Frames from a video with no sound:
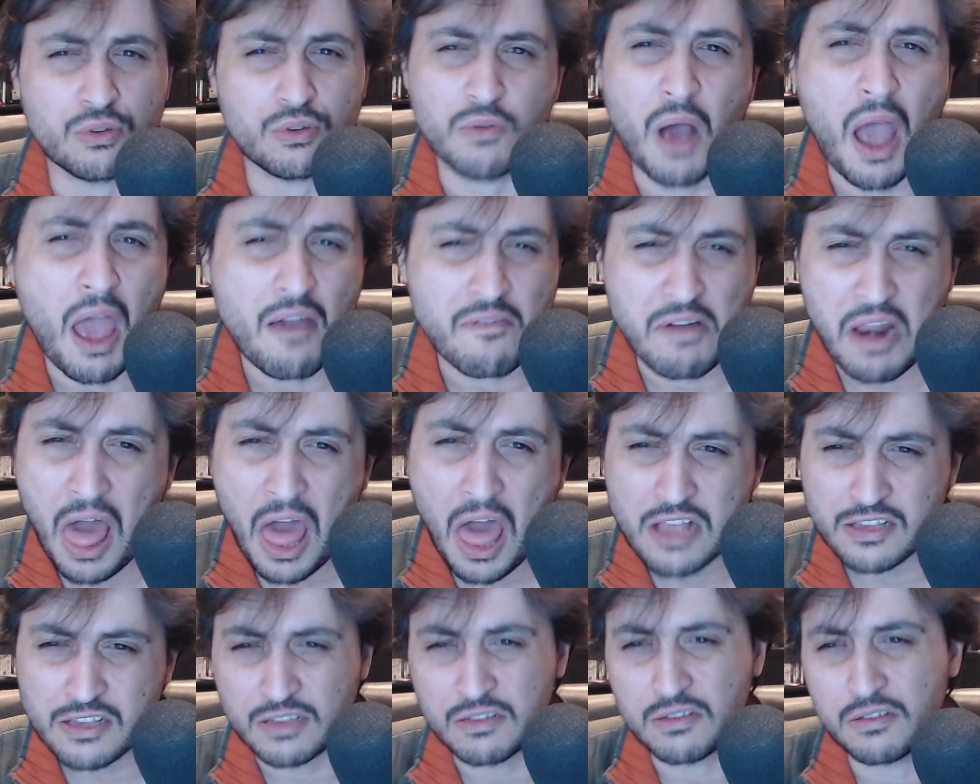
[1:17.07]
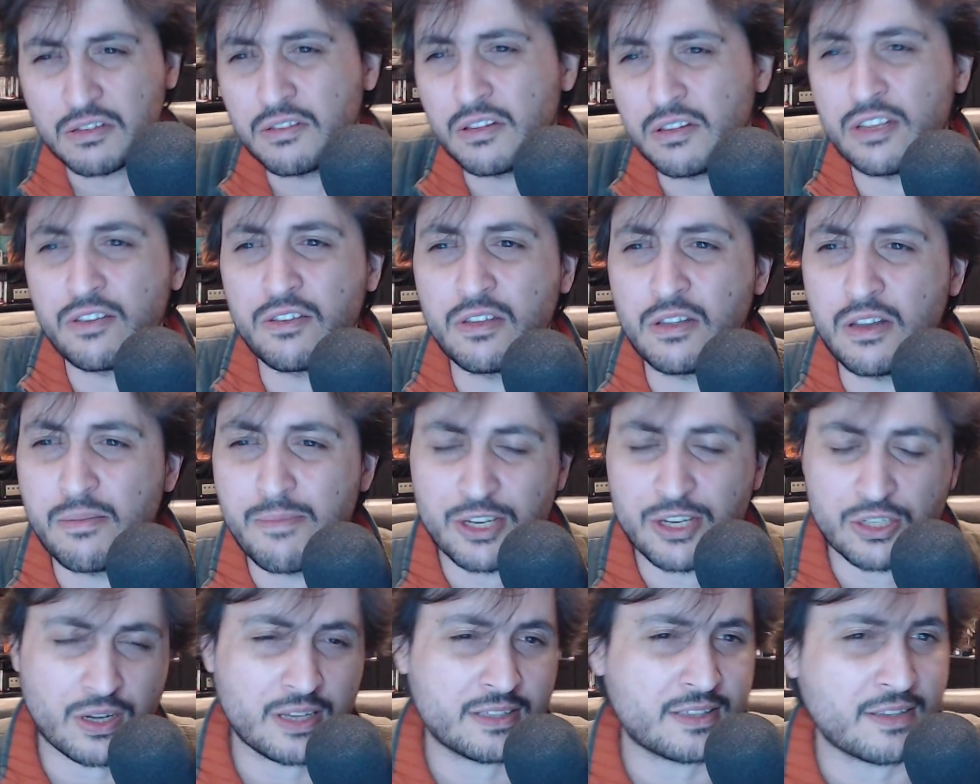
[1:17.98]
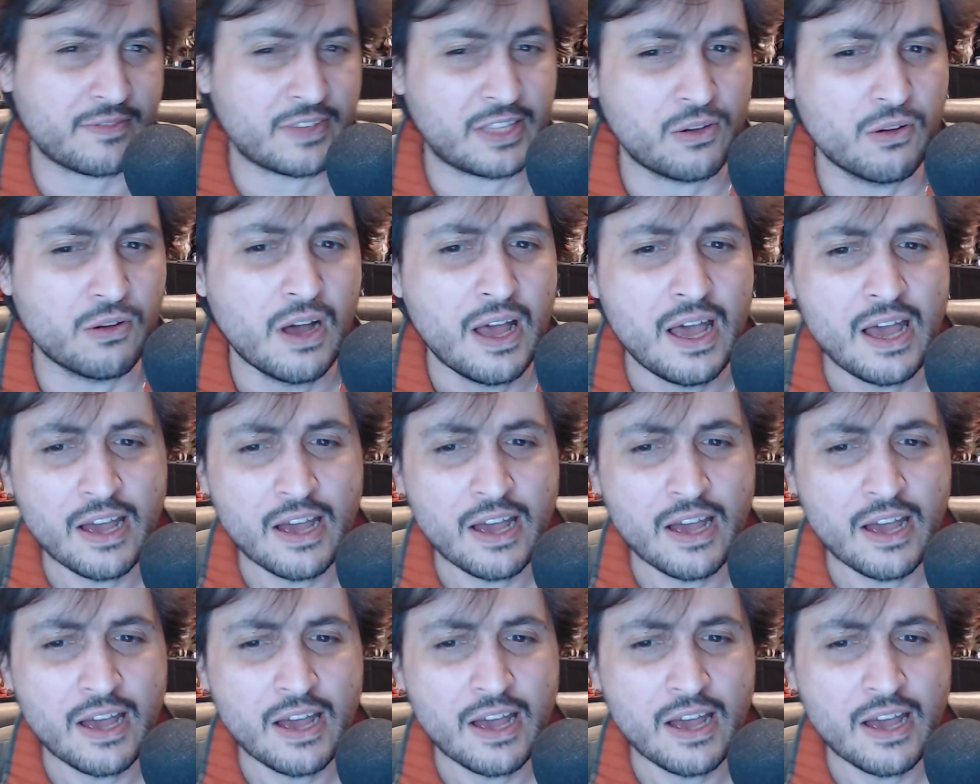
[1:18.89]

ouais voilà, il, est, méchant avec sa vidéo.